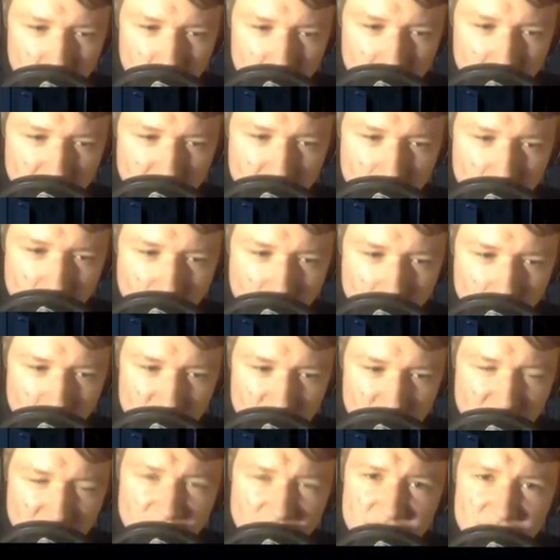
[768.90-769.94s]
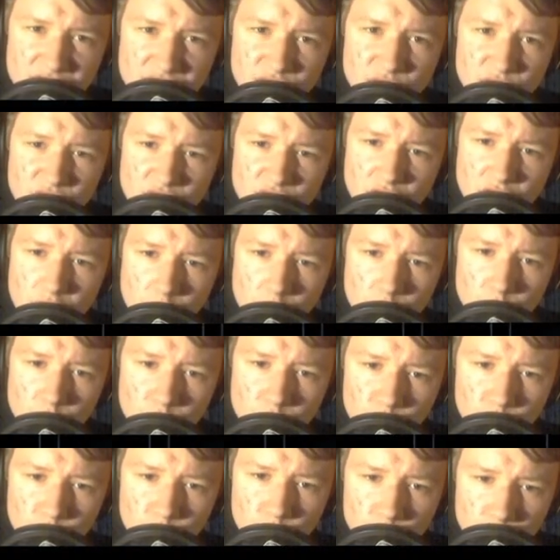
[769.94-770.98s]
Meine Maus hängt sich wieder
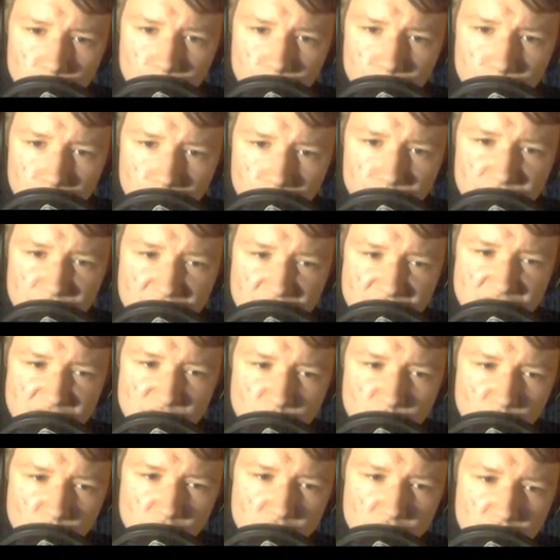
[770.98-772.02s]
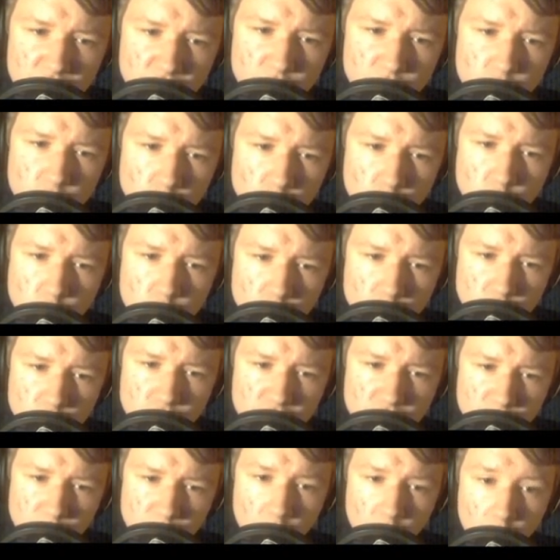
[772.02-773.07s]
auf. Das ist wirklich nicht gut.
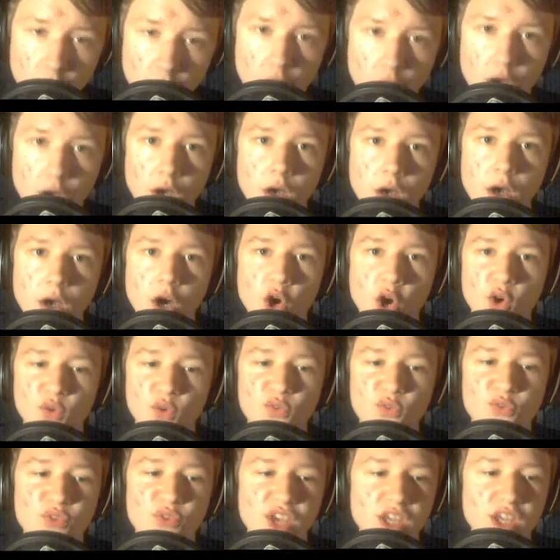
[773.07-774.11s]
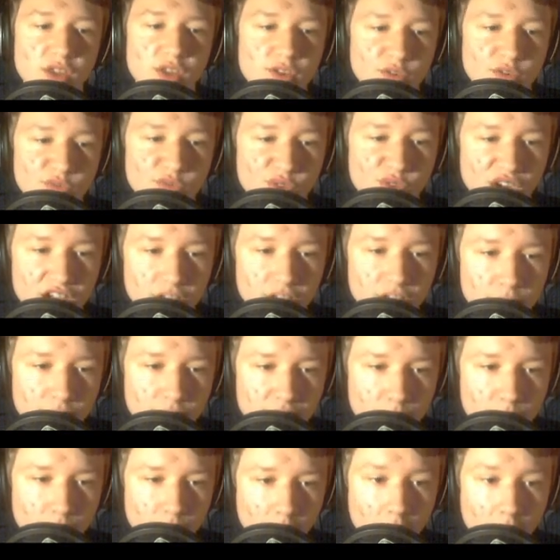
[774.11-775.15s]
Ich brauche... Oh, fickende Fackel.
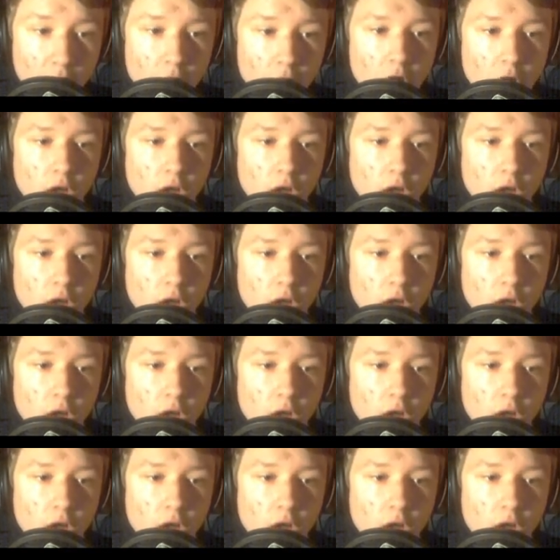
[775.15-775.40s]
Meine Maus...